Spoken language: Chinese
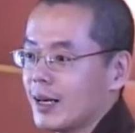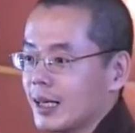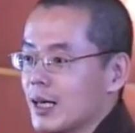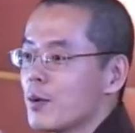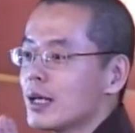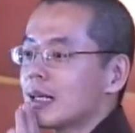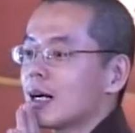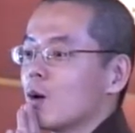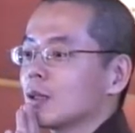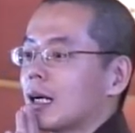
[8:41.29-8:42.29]
因为这个
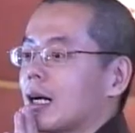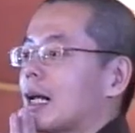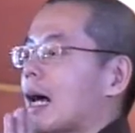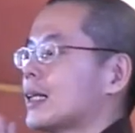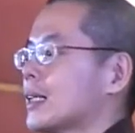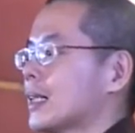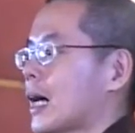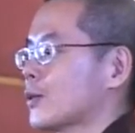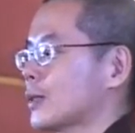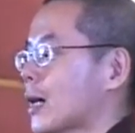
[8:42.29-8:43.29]
功德，来生
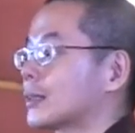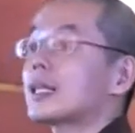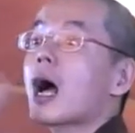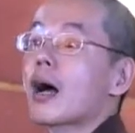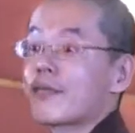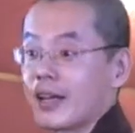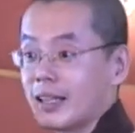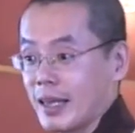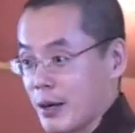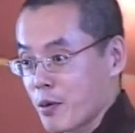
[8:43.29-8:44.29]
他就当大
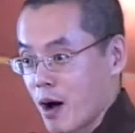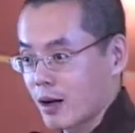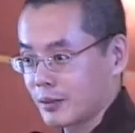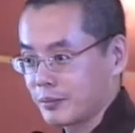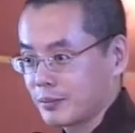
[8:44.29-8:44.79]
梵天王，